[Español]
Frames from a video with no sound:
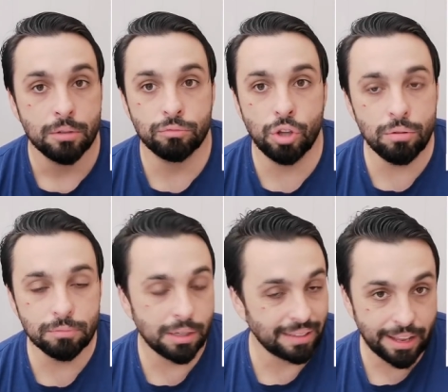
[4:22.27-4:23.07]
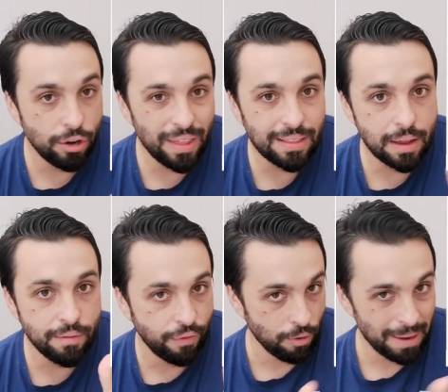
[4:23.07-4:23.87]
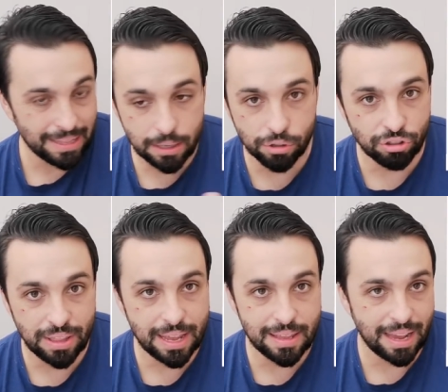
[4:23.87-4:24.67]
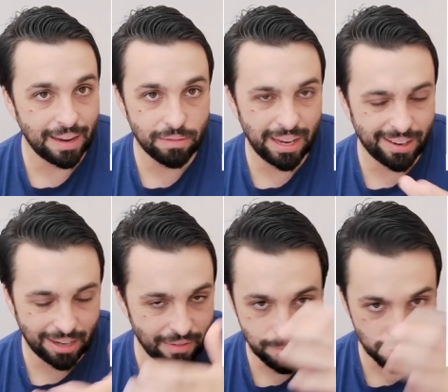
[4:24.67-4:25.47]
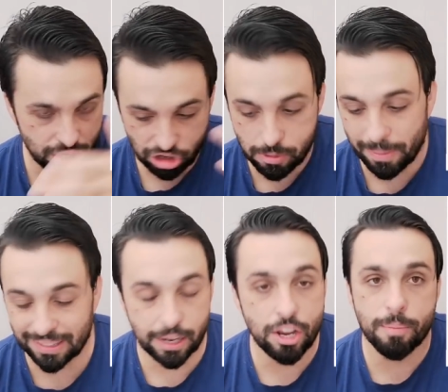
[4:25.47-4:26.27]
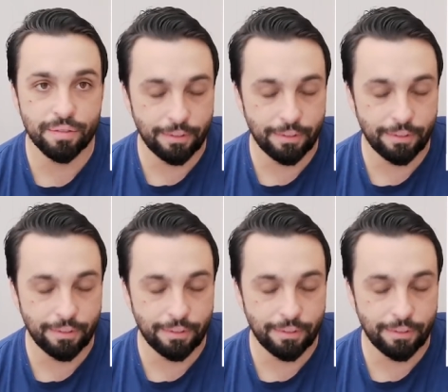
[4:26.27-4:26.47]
no, está lleno de, informáticos y de, gente que sabe muchísimo más que yo.